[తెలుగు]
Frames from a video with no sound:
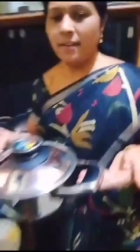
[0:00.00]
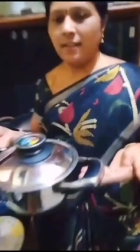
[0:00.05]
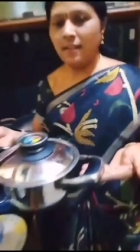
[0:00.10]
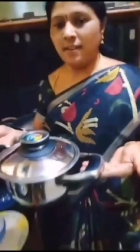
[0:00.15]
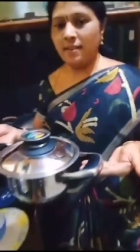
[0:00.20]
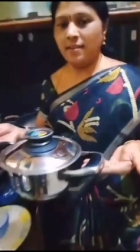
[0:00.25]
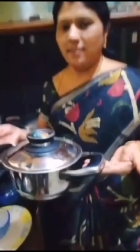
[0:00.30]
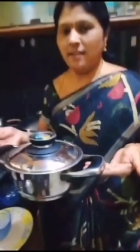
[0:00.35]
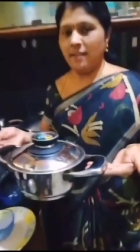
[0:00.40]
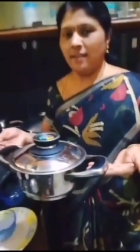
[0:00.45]
కూడా
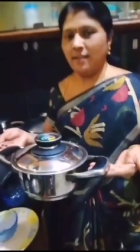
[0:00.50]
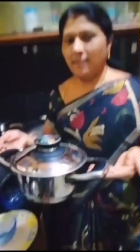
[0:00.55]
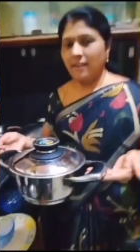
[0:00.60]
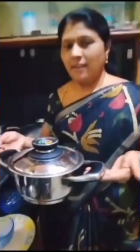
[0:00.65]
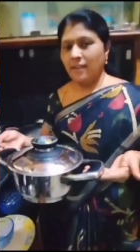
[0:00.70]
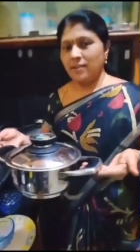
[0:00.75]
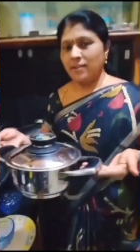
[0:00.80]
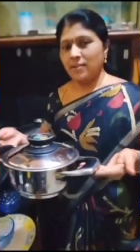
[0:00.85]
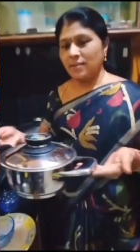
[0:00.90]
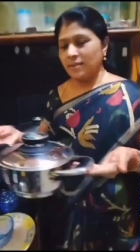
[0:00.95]
ఈజీ
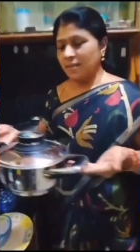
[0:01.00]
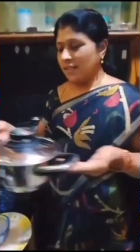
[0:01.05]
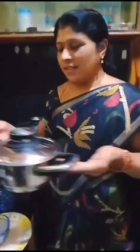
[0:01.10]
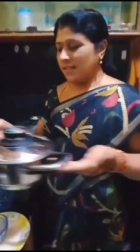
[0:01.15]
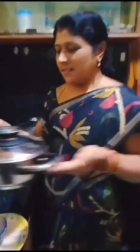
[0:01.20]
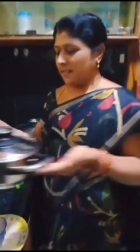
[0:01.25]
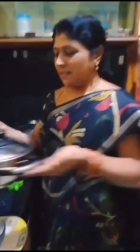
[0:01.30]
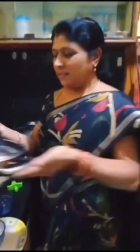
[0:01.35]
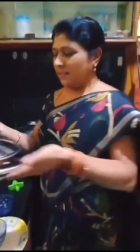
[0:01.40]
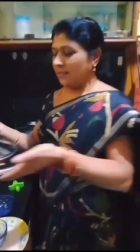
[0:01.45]
సో
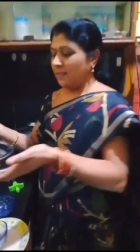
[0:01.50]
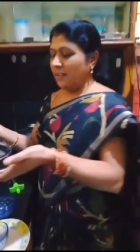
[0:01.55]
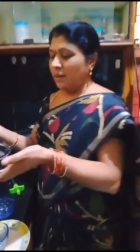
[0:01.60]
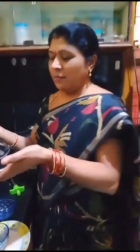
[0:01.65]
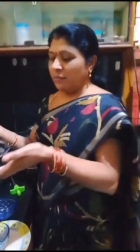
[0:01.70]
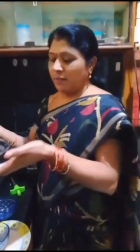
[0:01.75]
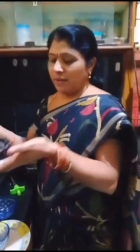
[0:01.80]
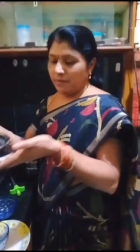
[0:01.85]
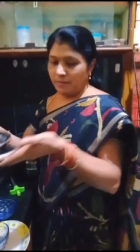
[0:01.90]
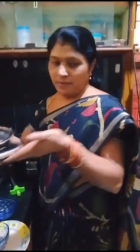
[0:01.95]
దీన్ని
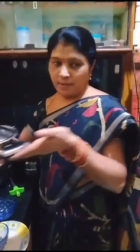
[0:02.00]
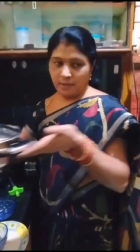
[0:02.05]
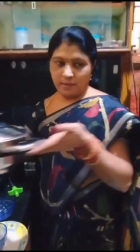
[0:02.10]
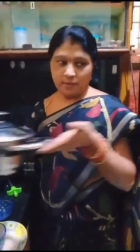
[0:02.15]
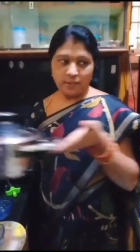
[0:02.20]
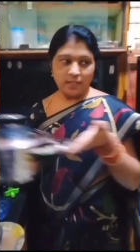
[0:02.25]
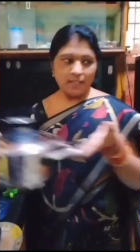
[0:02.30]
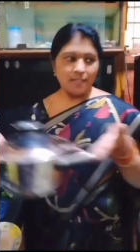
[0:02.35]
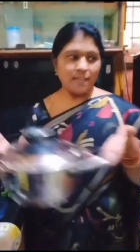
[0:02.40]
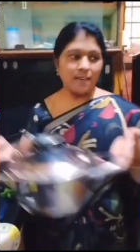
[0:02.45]
మనం
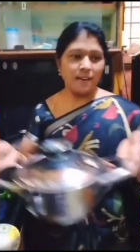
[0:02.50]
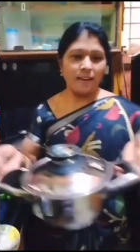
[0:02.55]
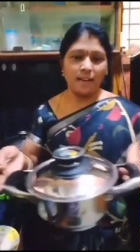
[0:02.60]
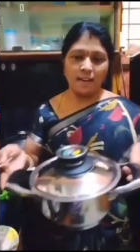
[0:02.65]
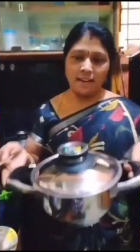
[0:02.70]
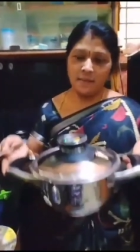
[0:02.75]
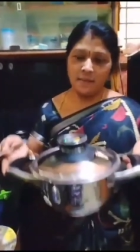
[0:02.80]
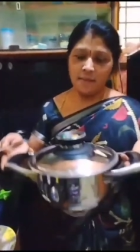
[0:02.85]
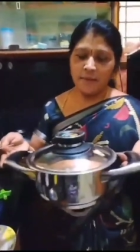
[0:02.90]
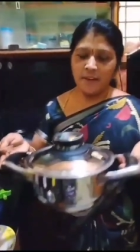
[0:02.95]
ఏదో
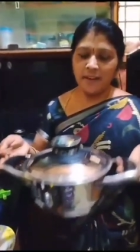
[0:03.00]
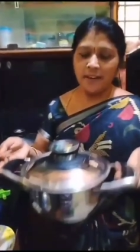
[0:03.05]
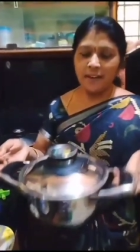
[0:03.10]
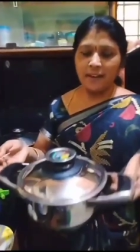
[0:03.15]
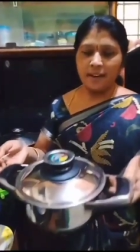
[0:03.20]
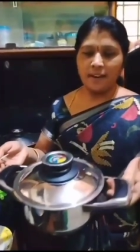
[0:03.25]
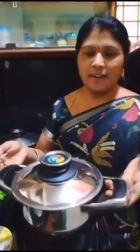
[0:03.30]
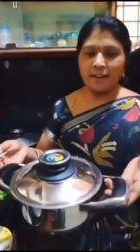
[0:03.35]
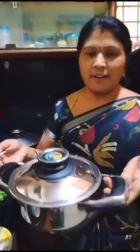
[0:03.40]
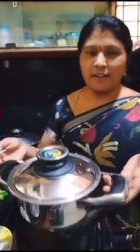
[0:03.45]
తీసుకెళ్ళాలి మళ్ళీ
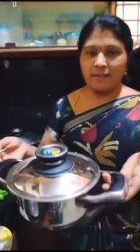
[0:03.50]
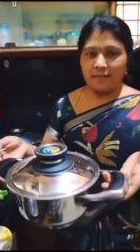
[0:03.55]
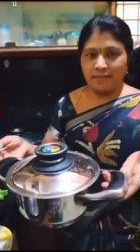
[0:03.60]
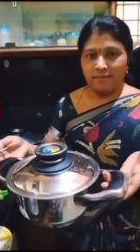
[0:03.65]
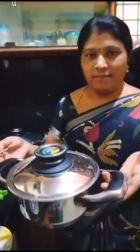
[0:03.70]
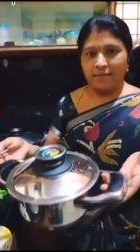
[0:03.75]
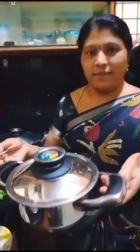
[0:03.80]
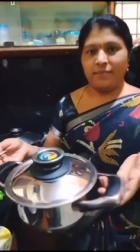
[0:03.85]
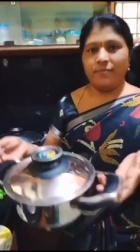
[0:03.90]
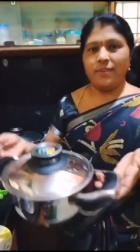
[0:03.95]
ఎక్కడైనా
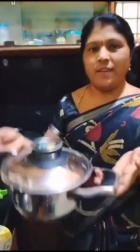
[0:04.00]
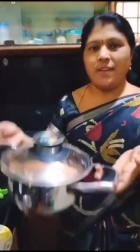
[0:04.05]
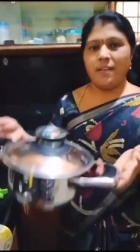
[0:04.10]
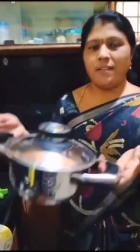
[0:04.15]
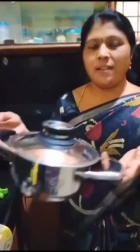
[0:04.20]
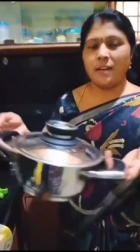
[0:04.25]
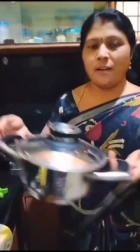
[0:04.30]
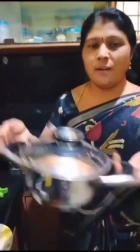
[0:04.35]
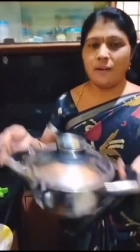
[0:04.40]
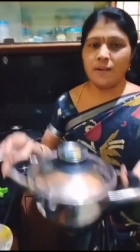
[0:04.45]

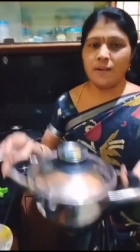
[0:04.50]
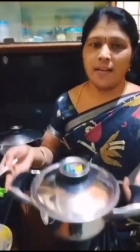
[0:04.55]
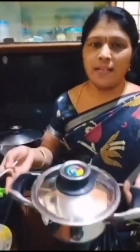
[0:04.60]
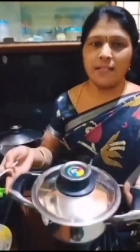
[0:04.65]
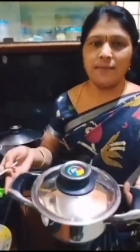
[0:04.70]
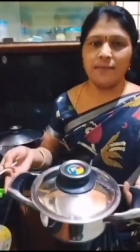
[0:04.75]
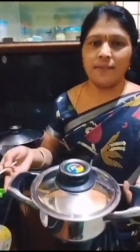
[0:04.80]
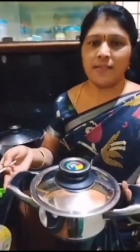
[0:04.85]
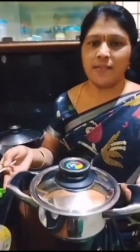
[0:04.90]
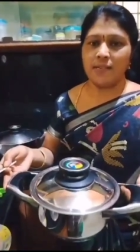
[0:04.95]
వేరే దాంట్లో
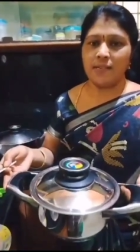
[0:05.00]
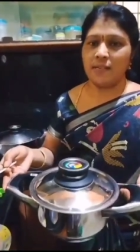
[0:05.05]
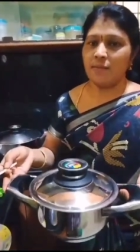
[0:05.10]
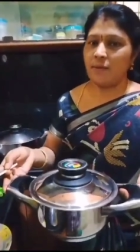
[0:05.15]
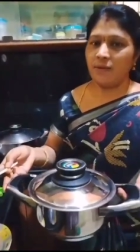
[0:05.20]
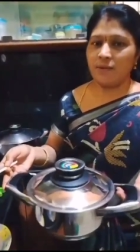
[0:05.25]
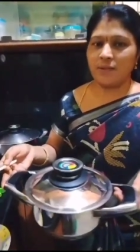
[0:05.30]
ట్రాన్స్ఫర్ చేయడం